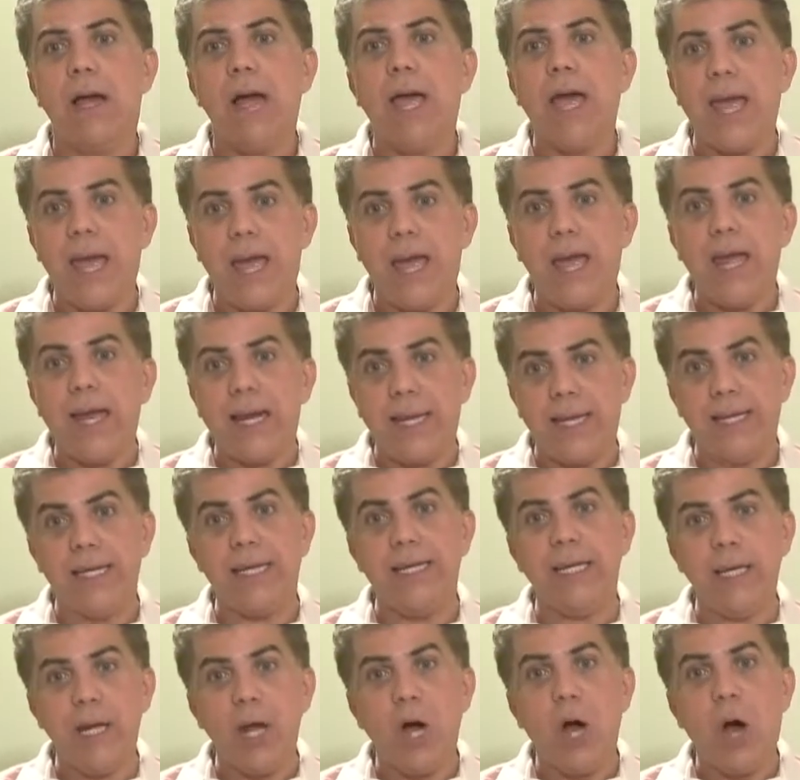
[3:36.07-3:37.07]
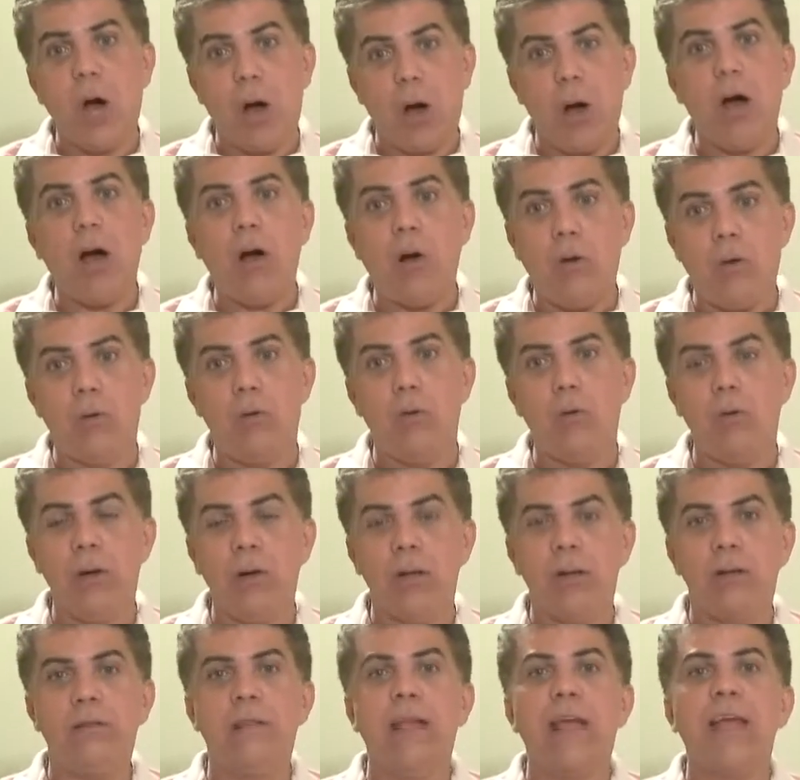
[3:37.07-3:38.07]
E, é, I, O,
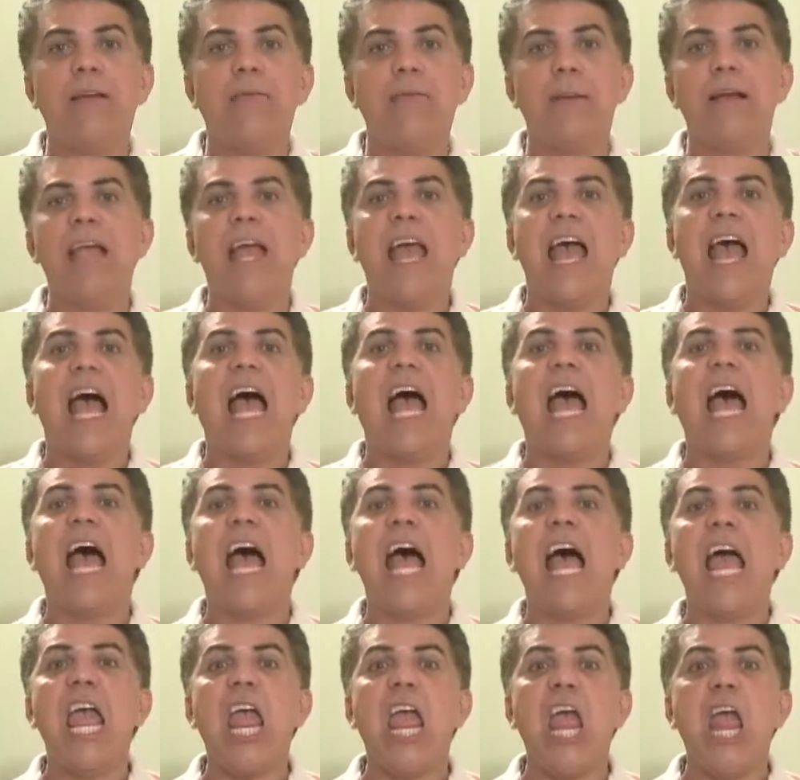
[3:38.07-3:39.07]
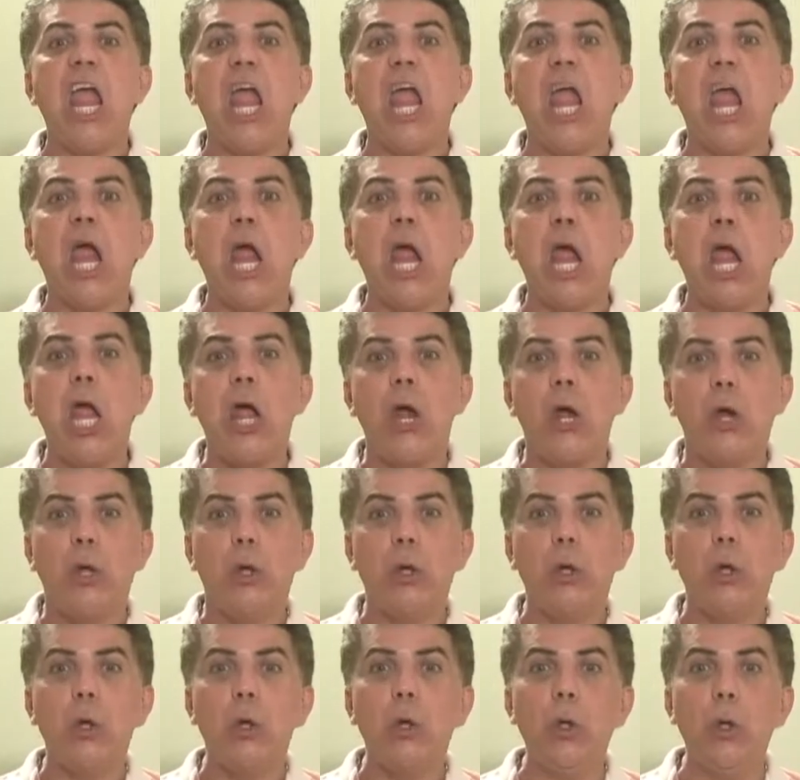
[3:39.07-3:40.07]
U. Né? Tá a, E,
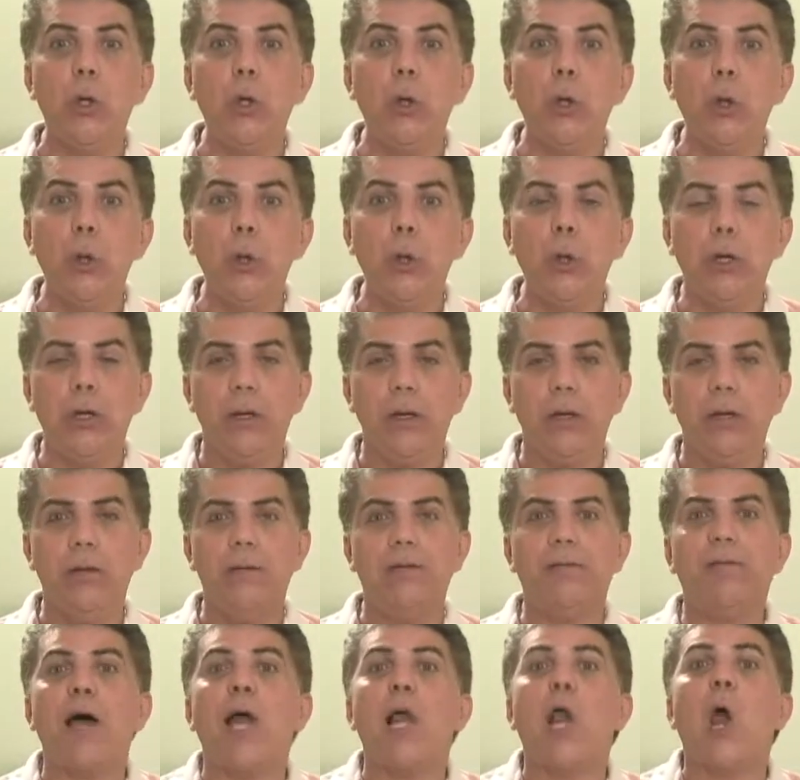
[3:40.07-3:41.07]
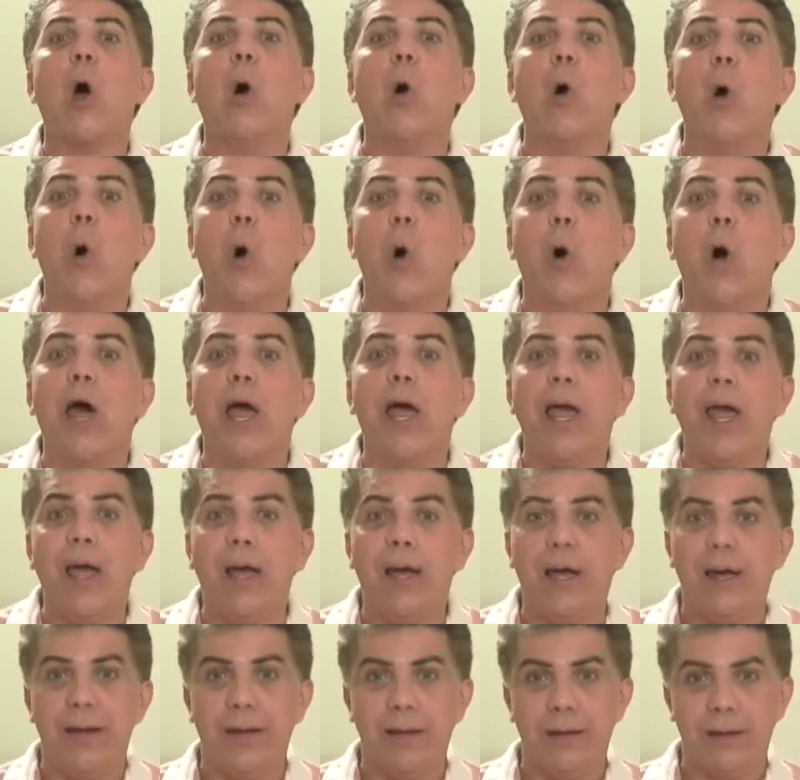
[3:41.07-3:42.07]
I. Fala O,
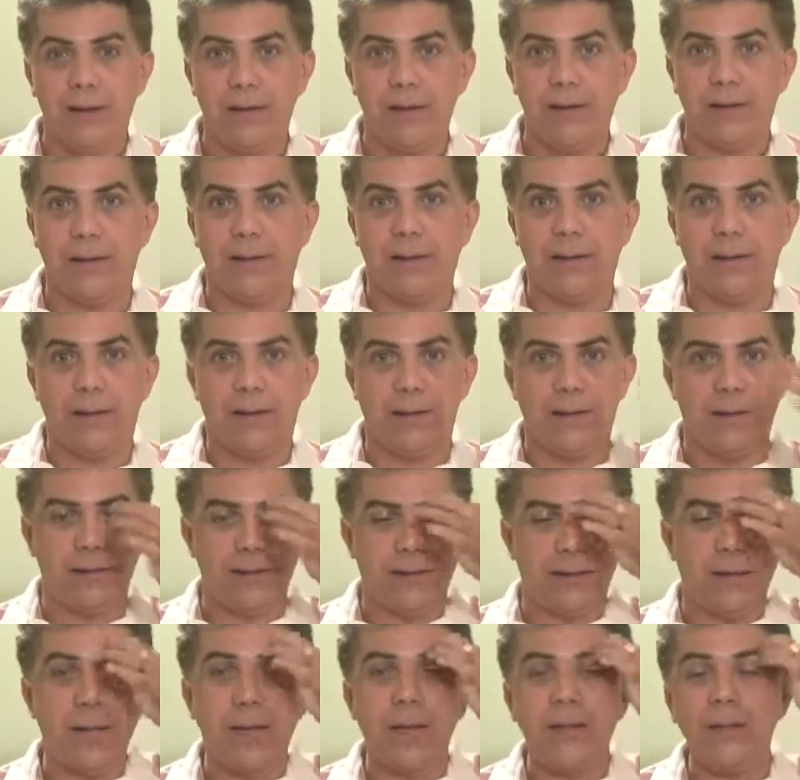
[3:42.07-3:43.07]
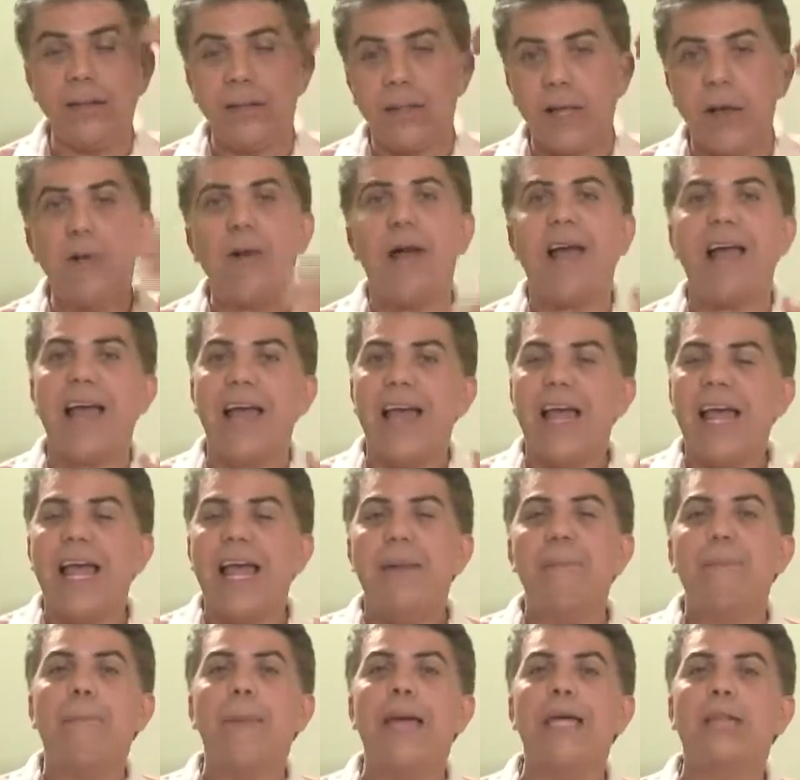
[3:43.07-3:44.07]
é? Ah, então,
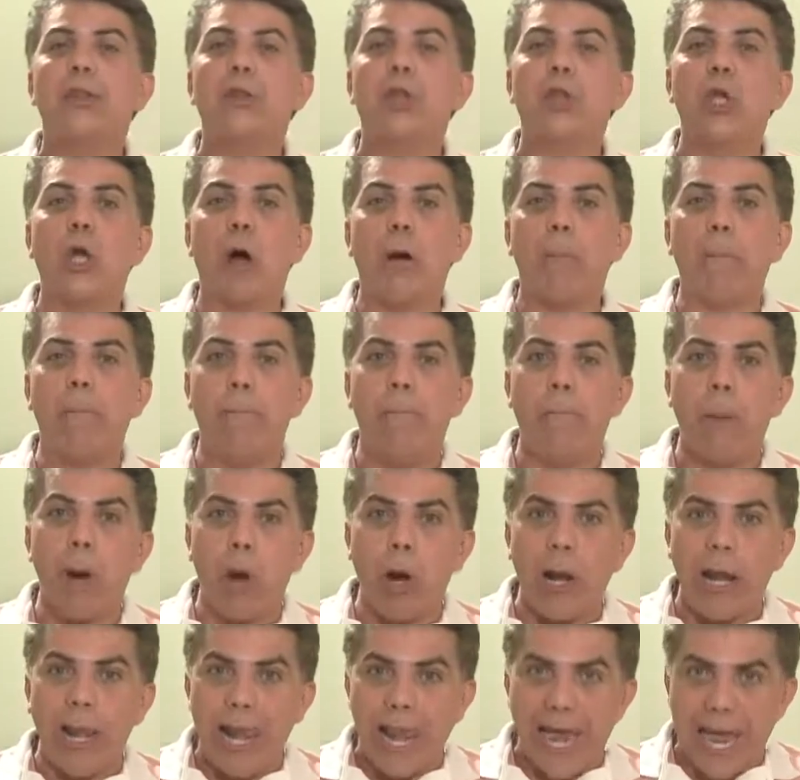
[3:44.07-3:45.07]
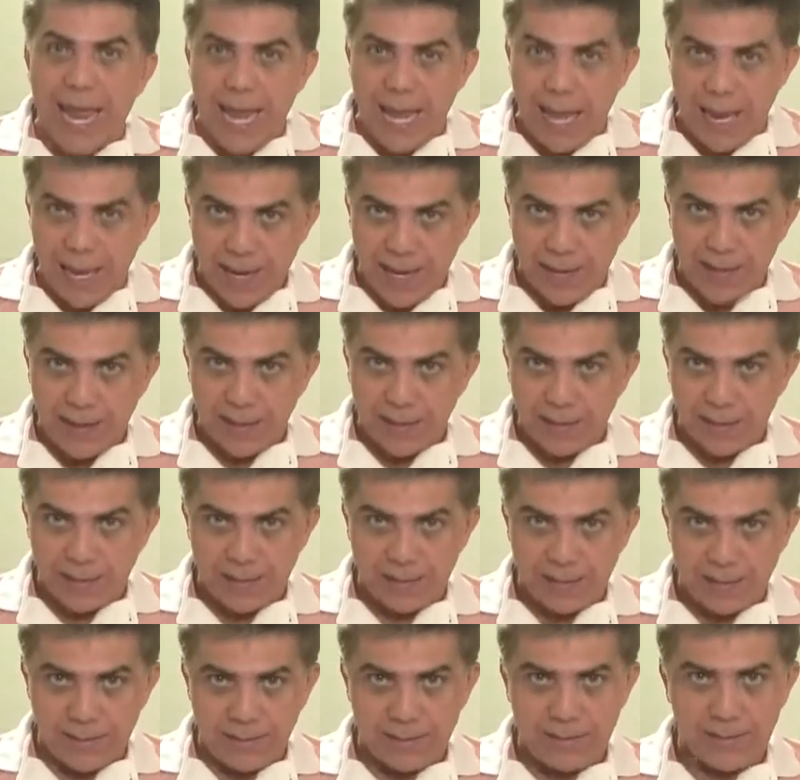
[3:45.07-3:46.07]
metrópole,
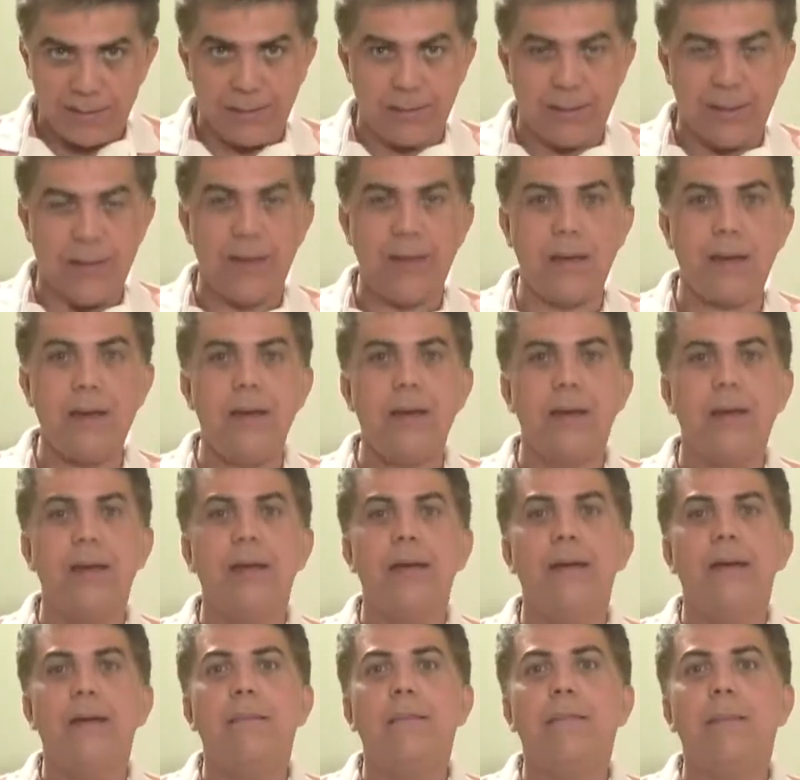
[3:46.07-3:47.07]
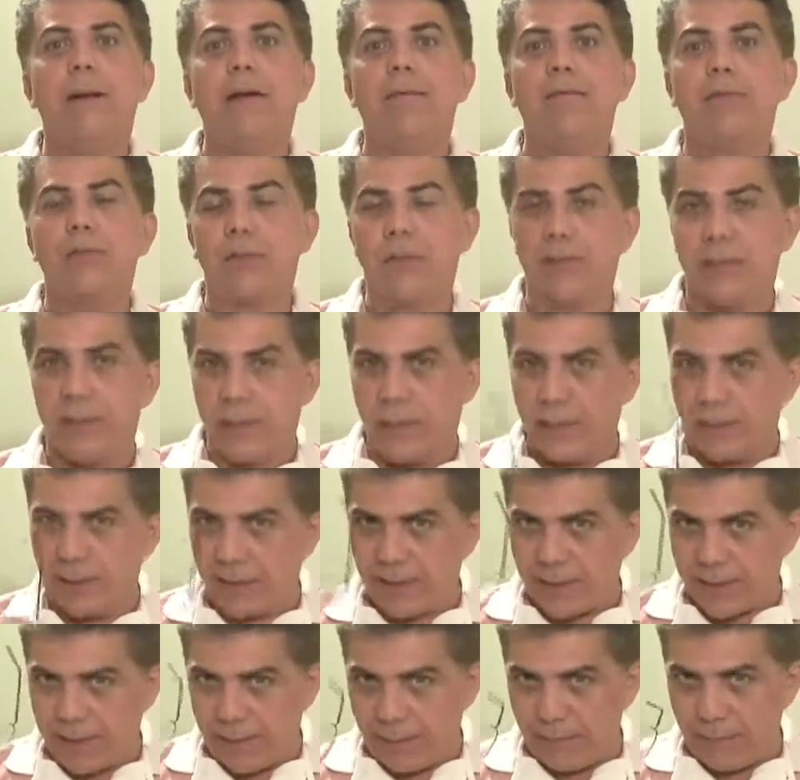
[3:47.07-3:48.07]
né? Para vocês
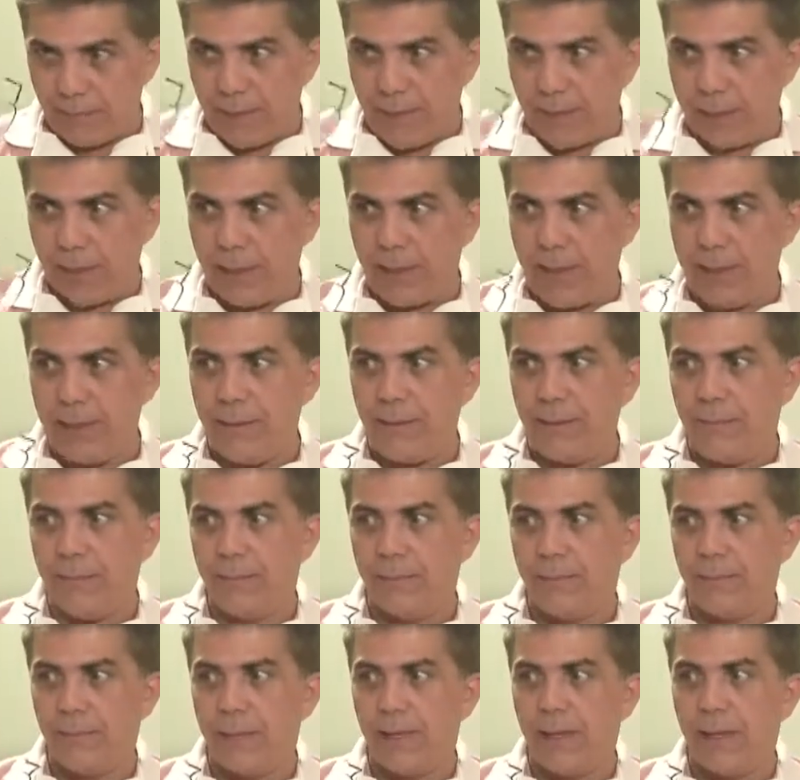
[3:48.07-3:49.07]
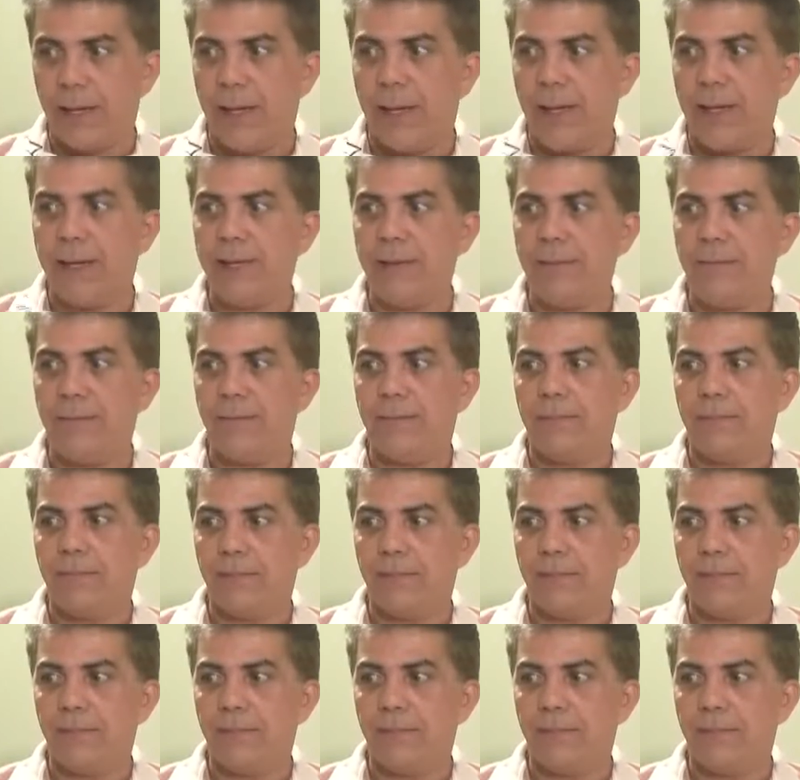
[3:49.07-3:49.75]
saberem, hein?